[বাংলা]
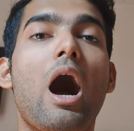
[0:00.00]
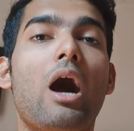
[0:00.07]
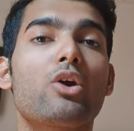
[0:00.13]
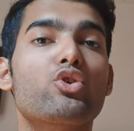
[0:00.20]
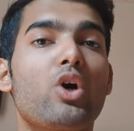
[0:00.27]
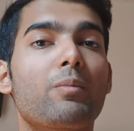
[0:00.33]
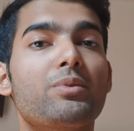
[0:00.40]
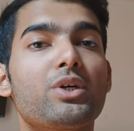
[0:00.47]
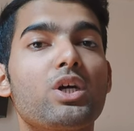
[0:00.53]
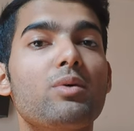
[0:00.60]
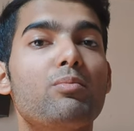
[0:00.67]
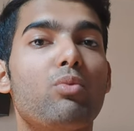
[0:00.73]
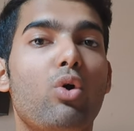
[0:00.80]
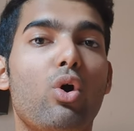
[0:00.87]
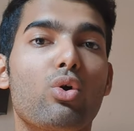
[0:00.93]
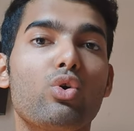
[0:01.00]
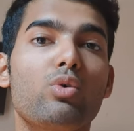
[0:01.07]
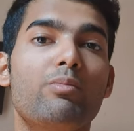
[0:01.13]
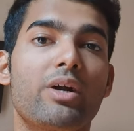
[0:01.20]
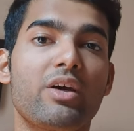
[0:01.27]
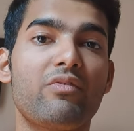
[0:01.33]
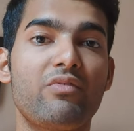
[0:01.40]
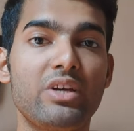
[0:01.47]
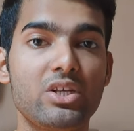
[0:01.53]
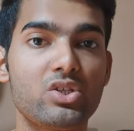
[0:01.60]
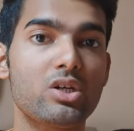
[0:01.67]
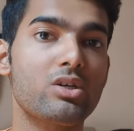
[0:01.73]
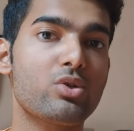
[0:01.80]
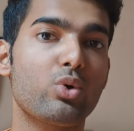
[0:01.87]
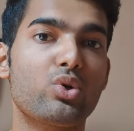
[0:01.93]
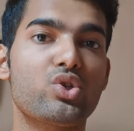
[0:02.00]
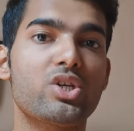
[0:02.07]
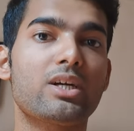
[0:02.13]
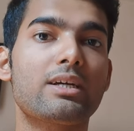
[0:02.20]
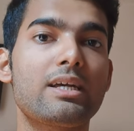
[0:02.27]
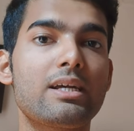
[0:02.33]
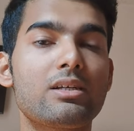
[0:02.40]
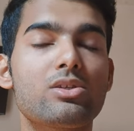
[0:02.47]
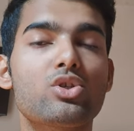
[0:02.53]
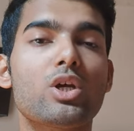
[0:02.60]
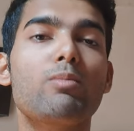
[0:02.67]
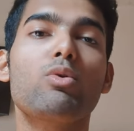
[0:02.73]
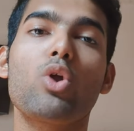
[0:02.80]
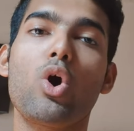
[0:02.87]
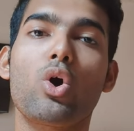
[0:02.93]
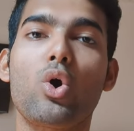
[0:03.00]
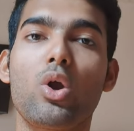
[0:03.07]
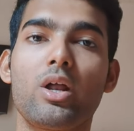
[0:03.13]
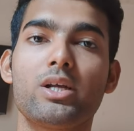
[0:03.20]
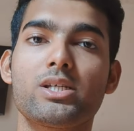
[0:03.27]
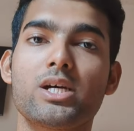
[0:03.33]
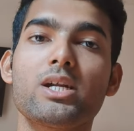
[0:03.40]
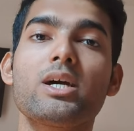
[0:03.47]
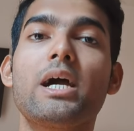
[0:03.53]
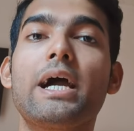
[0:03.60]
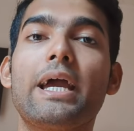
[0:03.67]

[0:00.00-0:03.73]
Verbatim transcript: আর সবথেকে বড় মানে ফিচার্স হচ্ছে কিংস্টম ল কলেজের